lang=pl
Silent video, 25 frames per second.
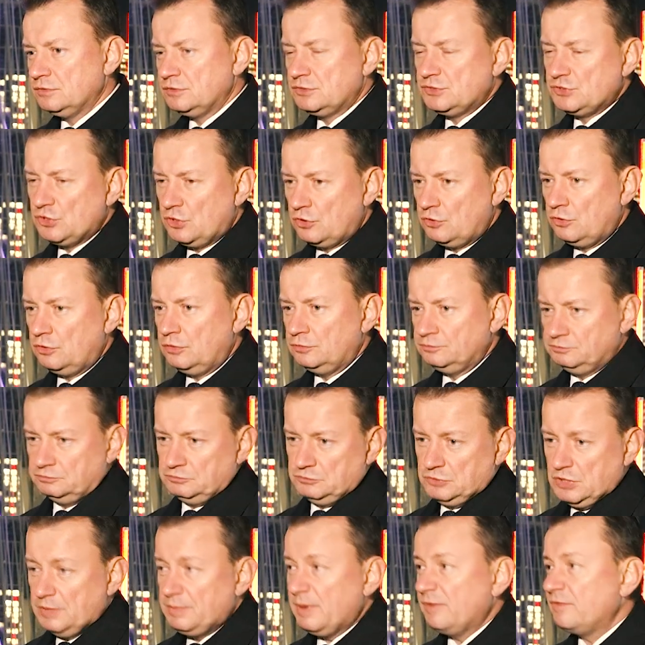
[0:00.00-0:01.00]
co
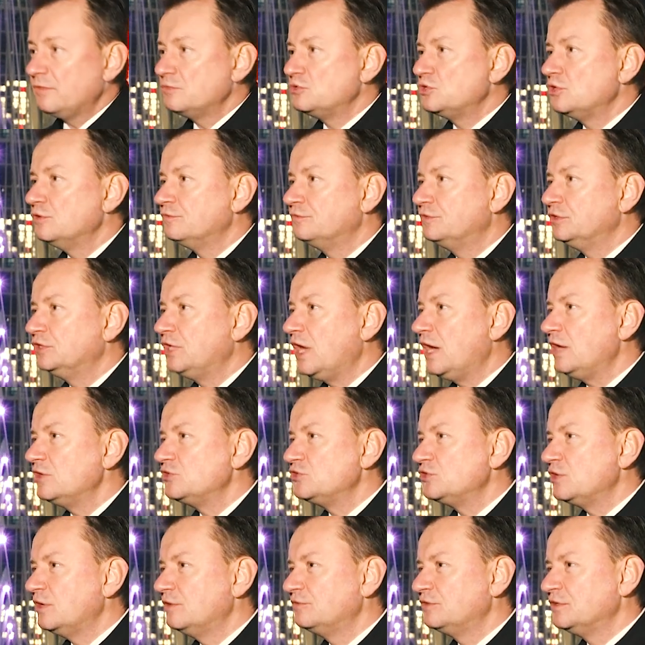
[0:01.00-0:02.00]
niebawem się
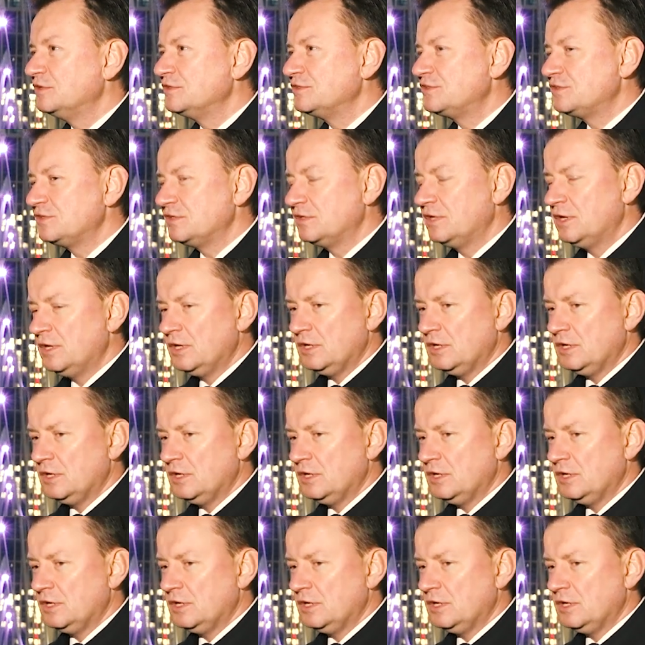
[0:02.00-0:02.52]
wydarzy, a więc